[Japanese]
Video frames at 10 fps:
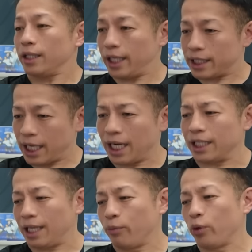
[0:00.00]
でさら
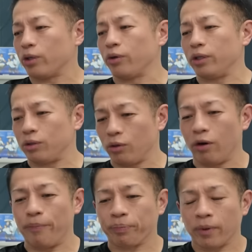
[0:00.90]
にねもう一個言う
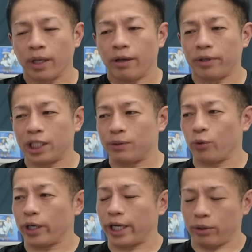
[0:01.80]
と私
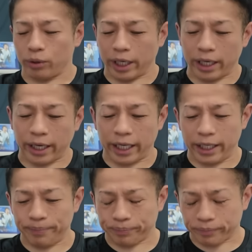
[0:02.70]
も若い頃学会に